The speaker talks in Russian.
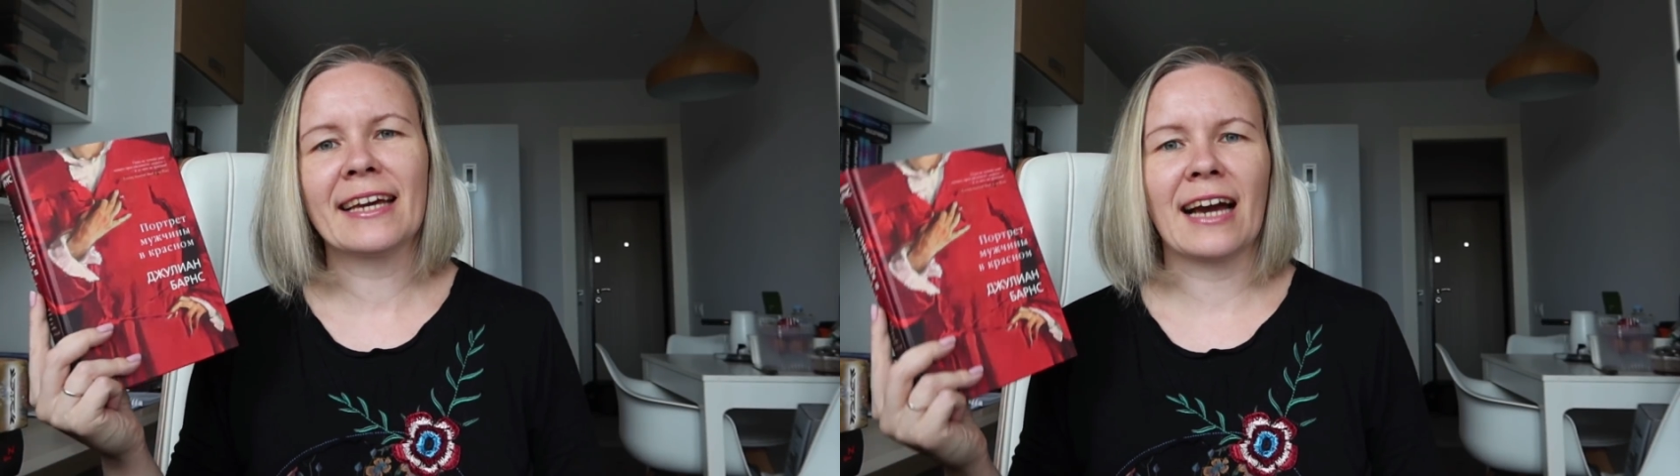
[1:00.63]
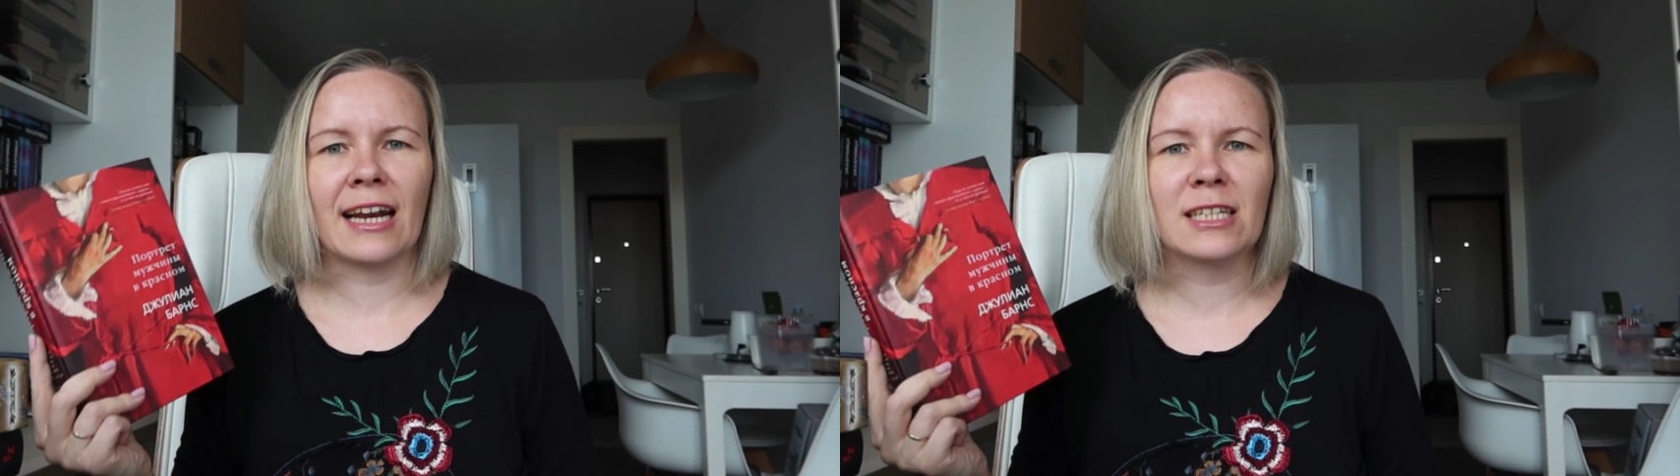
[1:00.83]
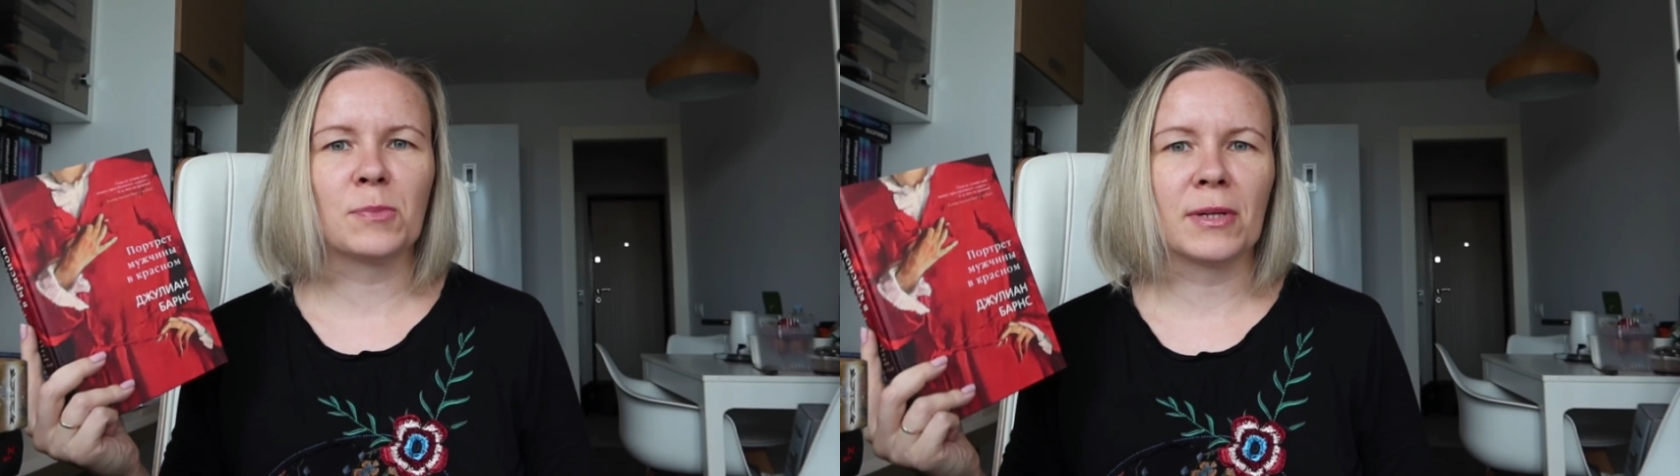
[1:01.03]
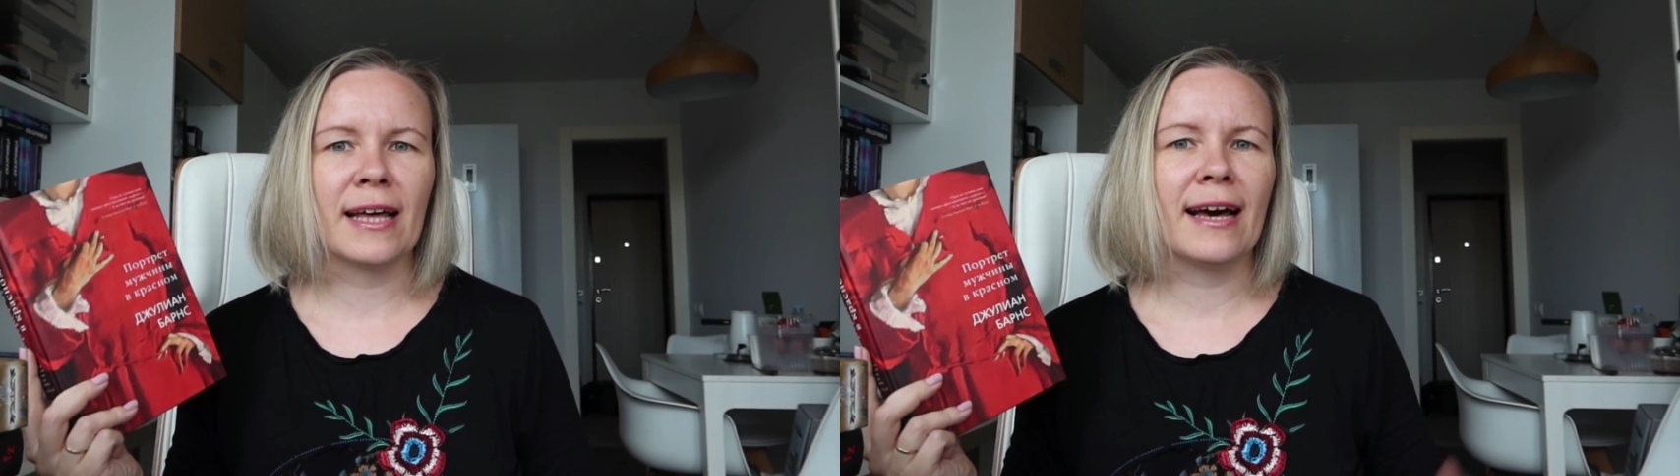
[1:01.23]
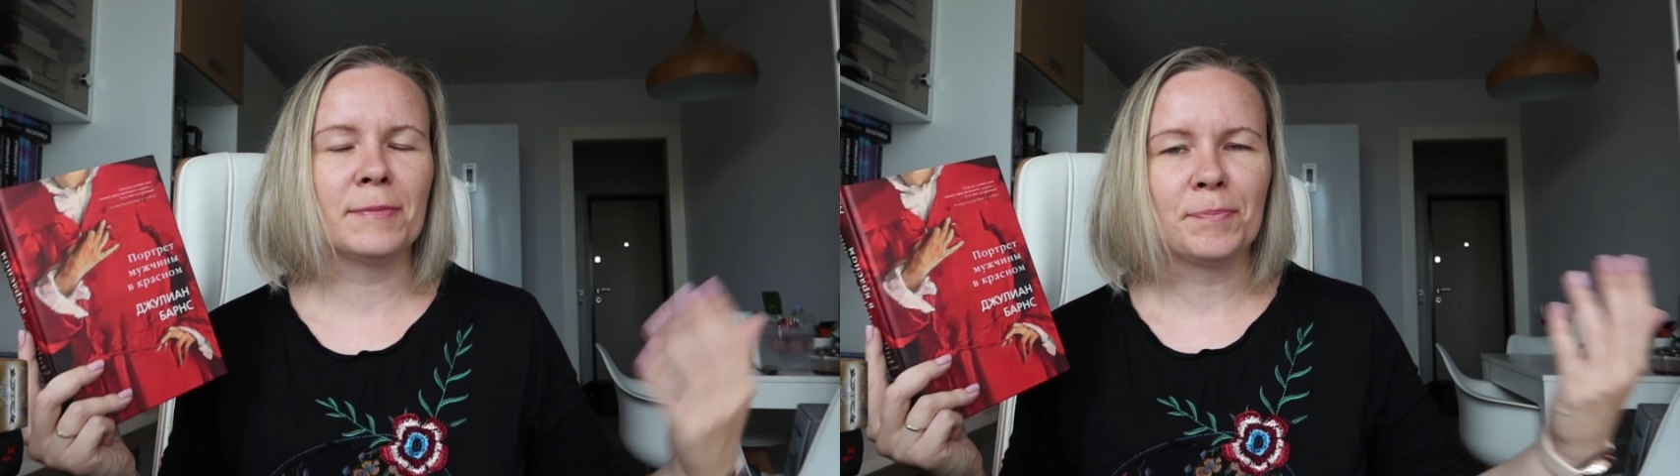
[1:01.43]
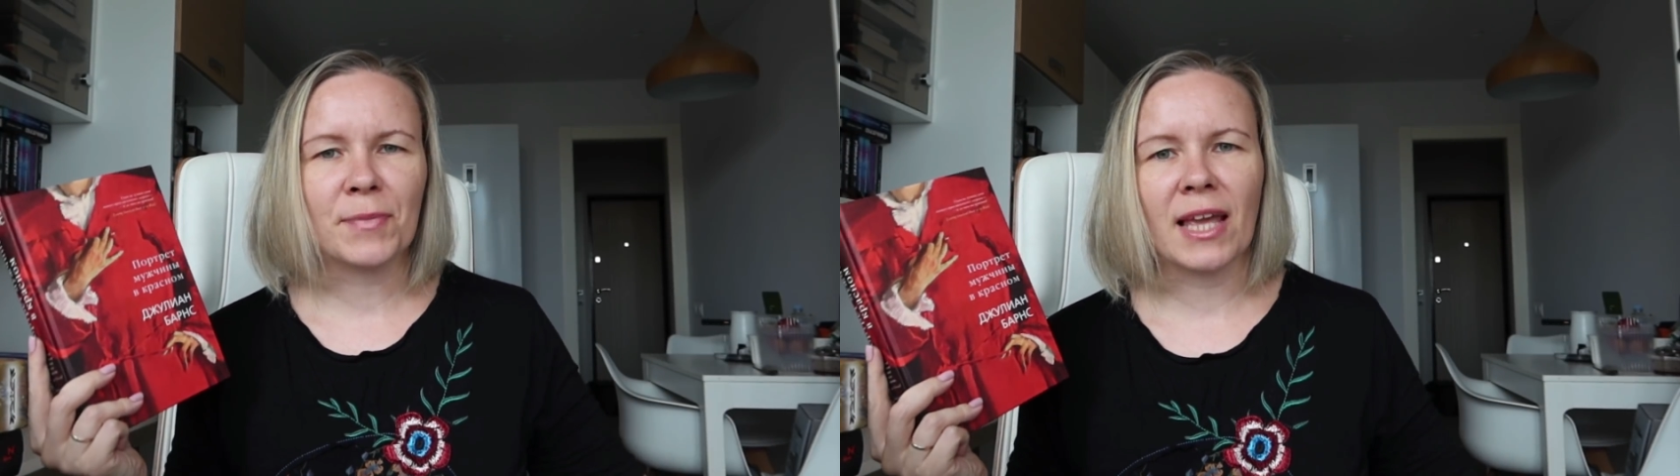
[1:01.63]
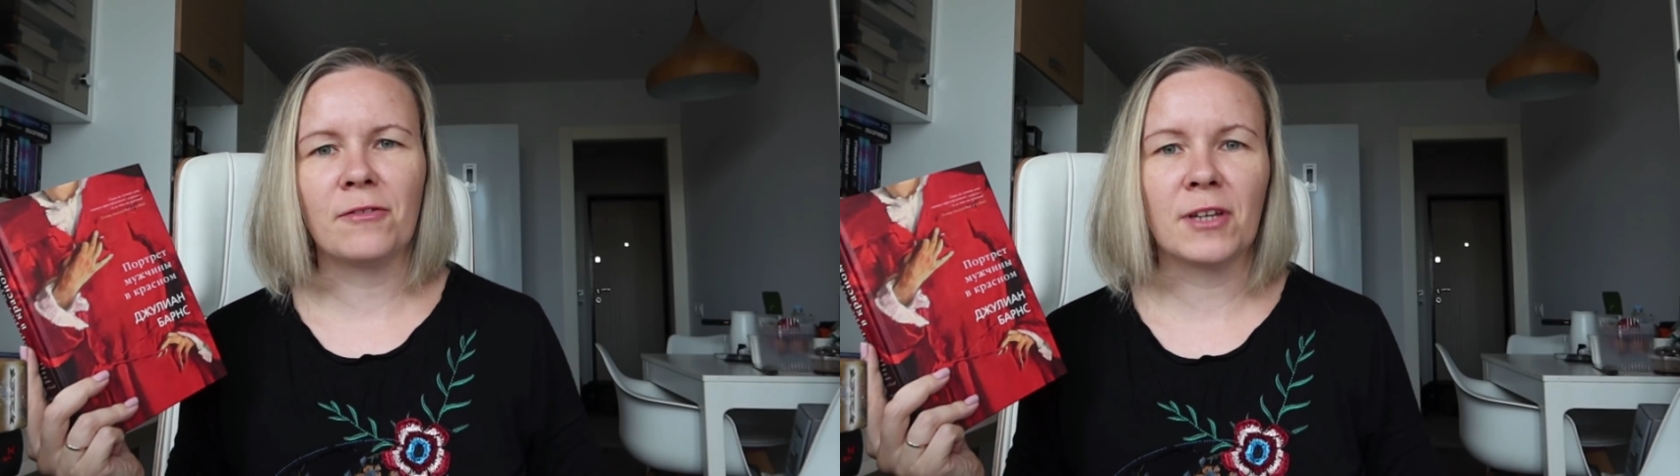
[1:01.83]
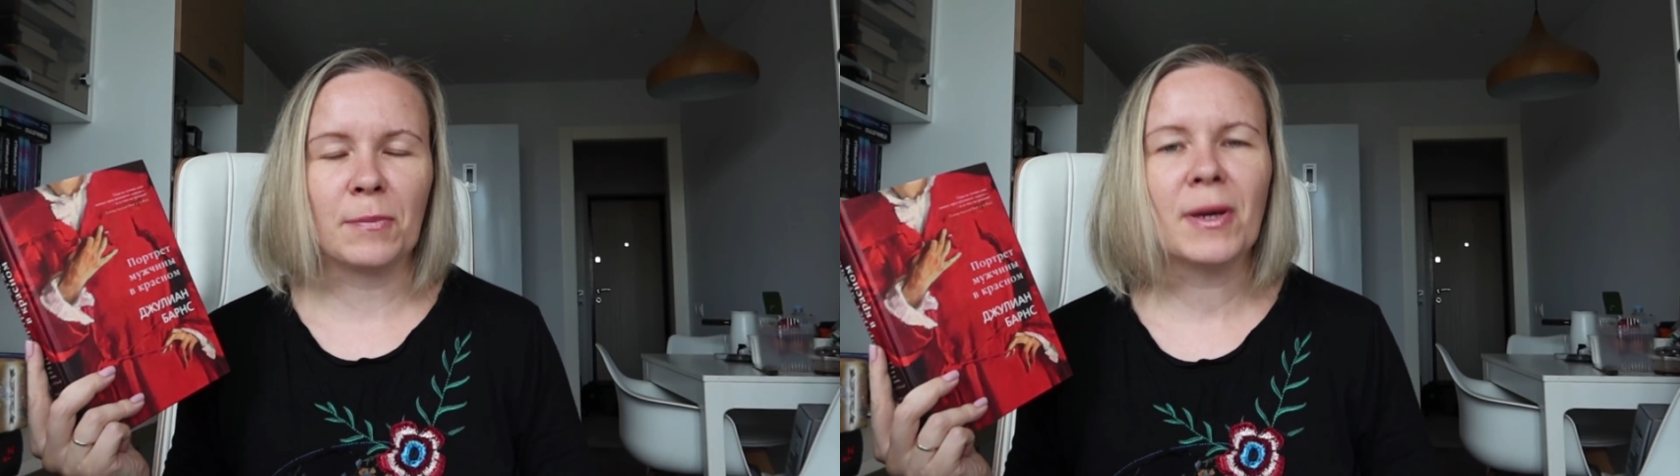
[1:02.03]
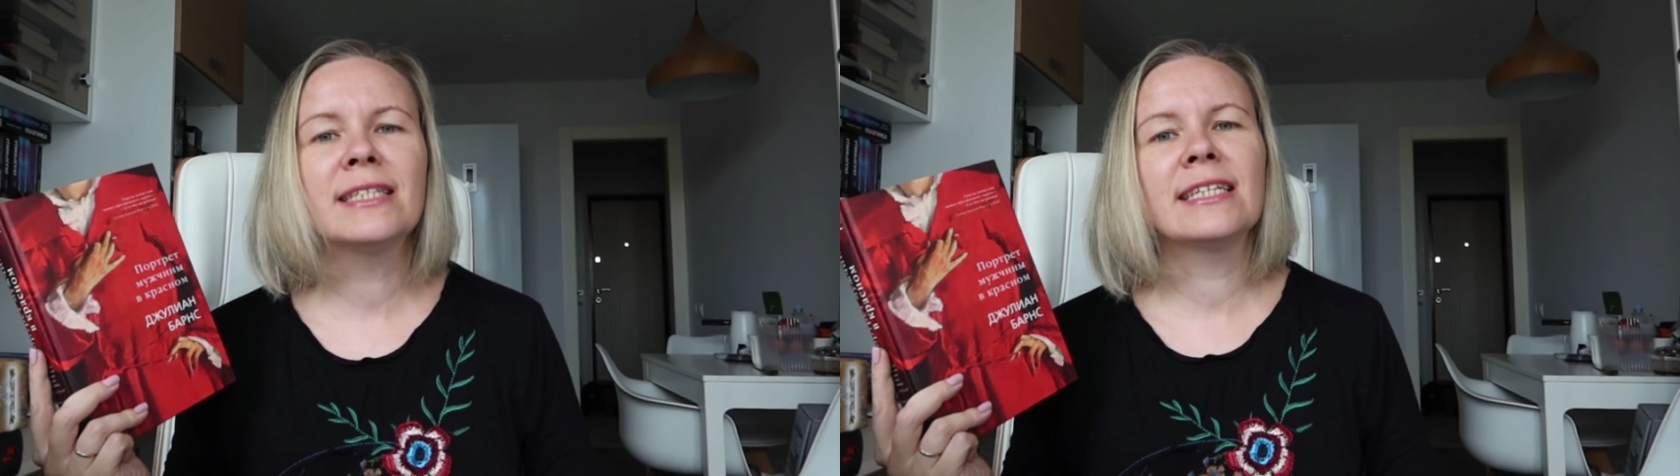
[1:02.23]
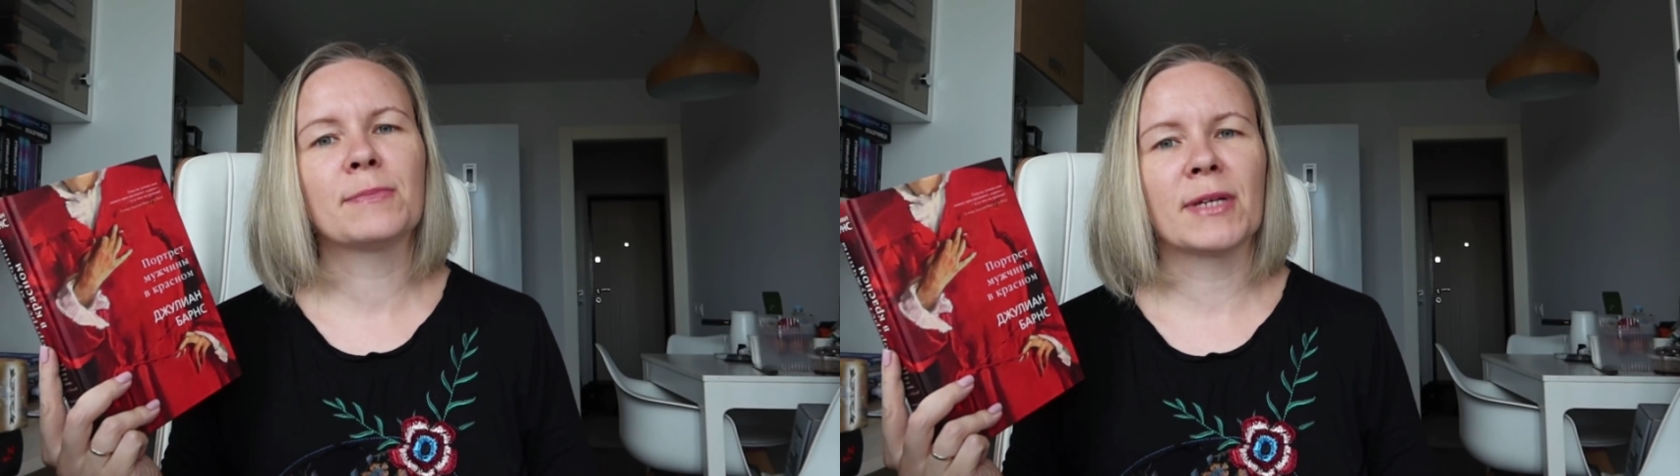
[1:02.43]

я как раз была в Википедии,